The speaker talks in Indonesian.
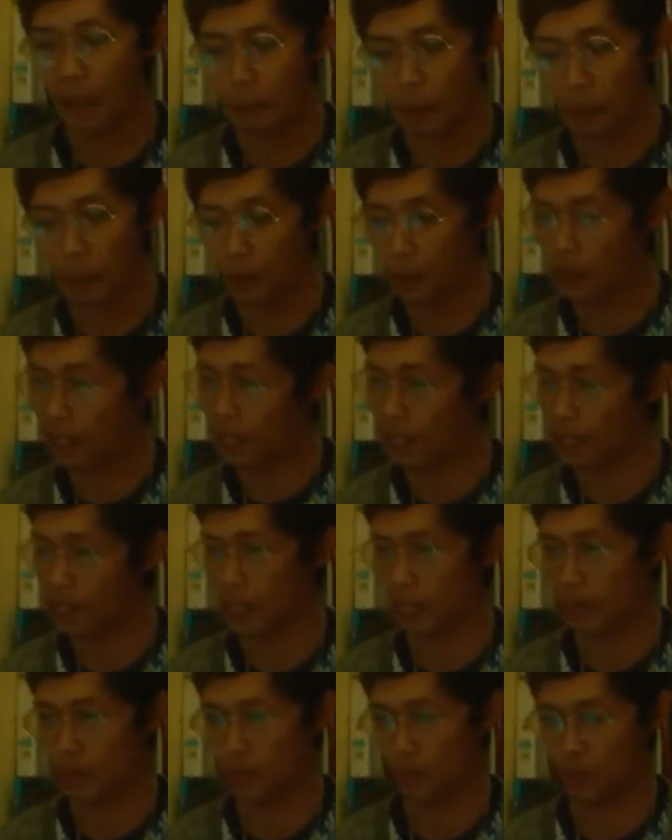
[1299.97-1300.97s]
apa betul
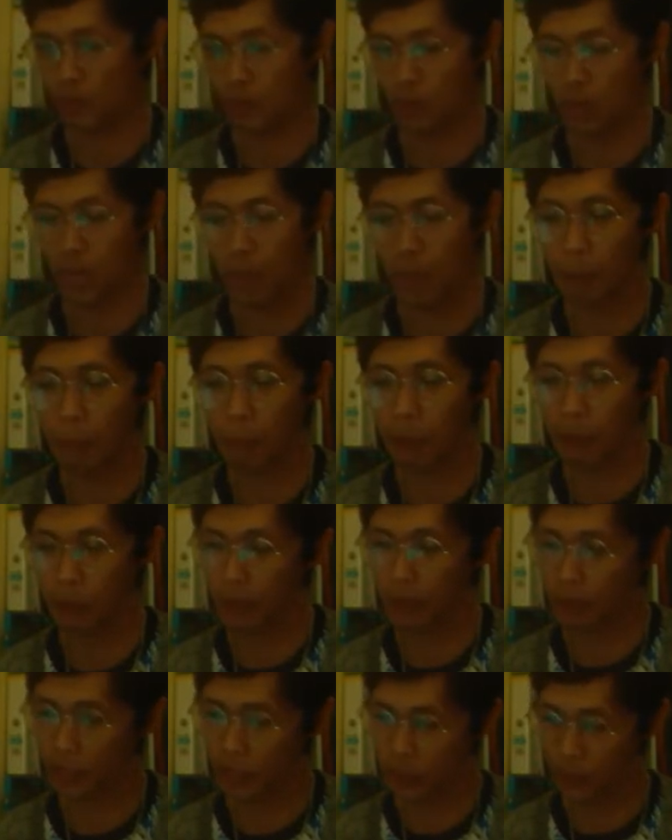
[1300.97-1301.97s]
ada Yesus apa
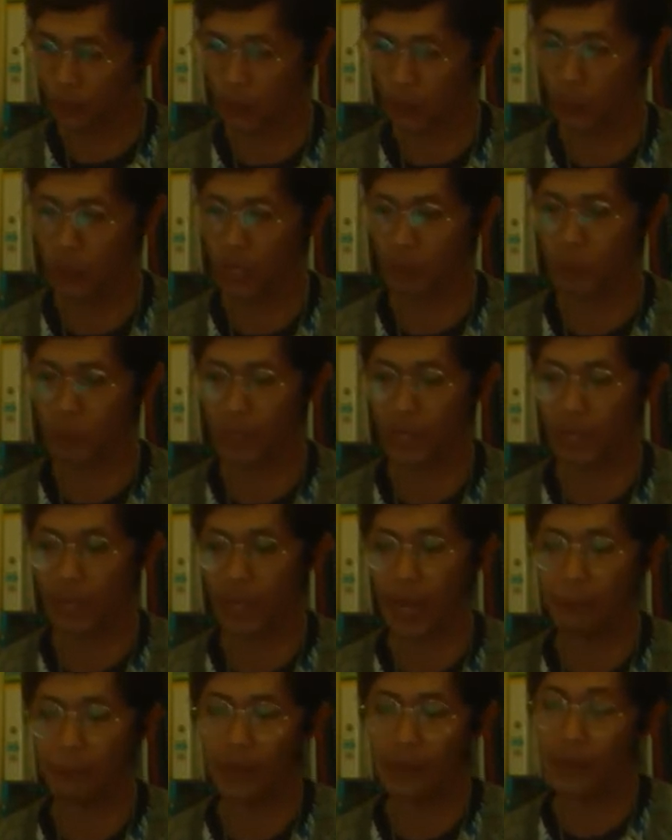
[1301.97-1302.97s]
betul Yesus punya
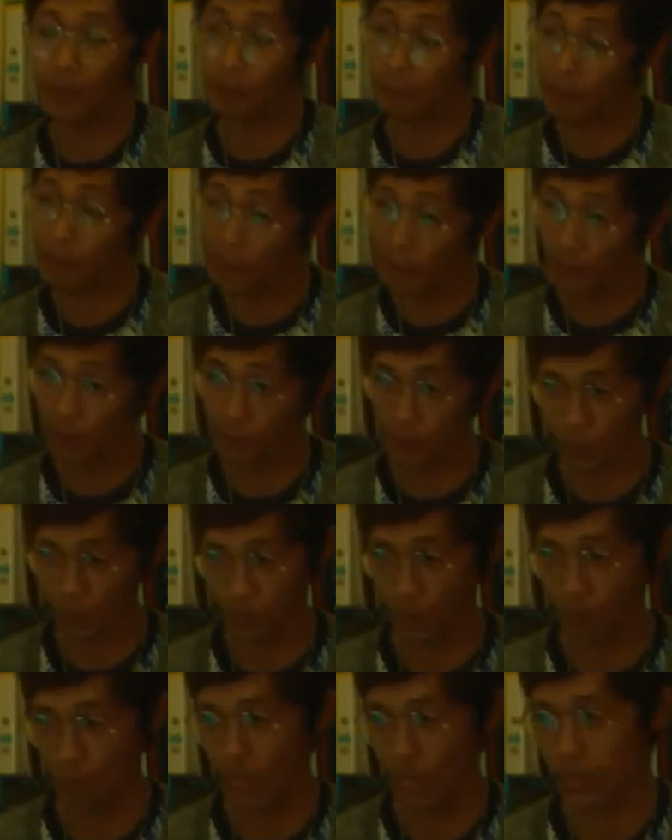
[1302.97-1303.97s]
perang? Apa yang benar
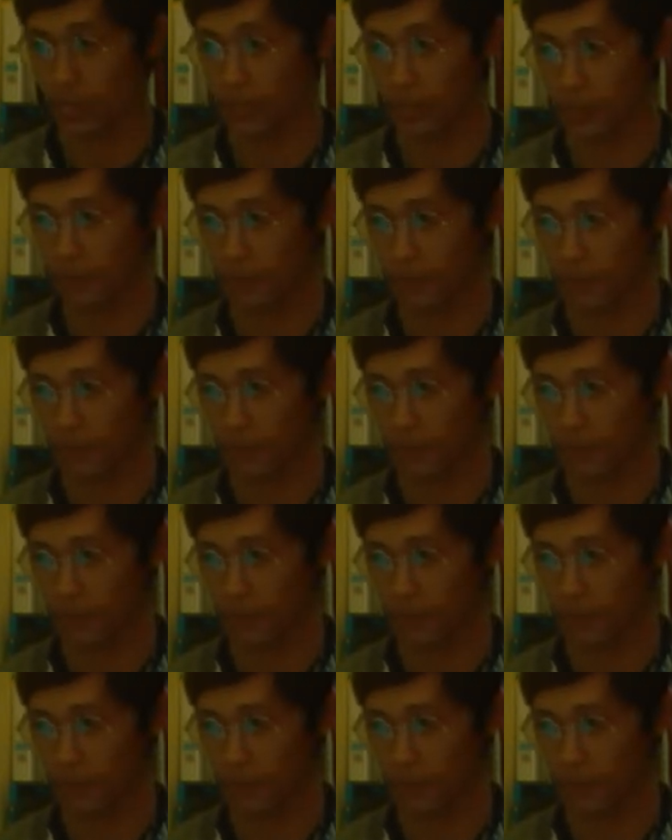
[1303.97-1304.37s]
Yesus akan